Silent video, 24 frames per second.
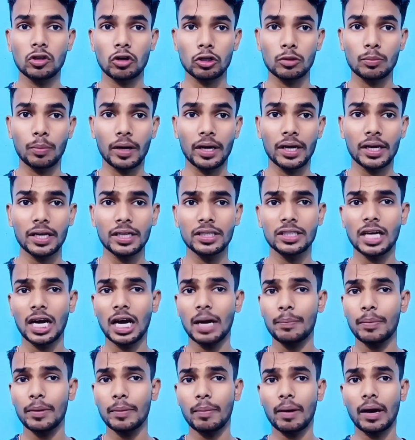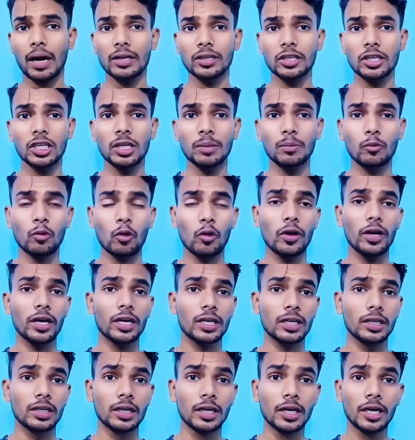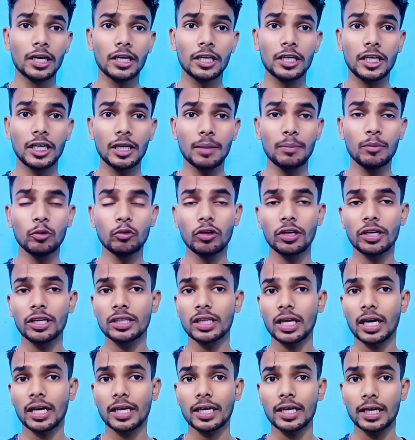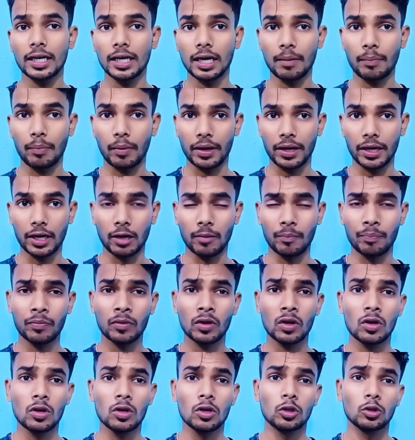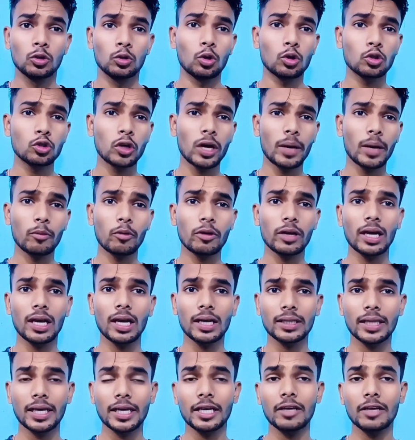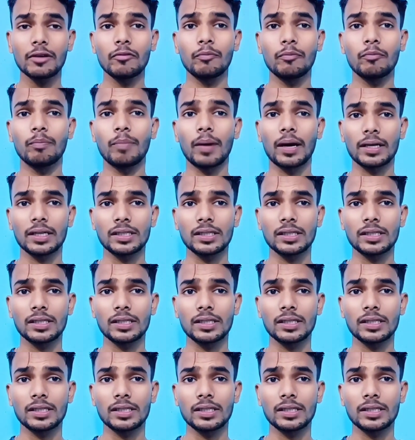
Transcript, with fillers: की जरूरत पड़ेगी जहां पे भारतीय टीम को एक टीम यूनिट की तरह खेलना पड़ेगा दोस्तों आपको क्या लगता है कि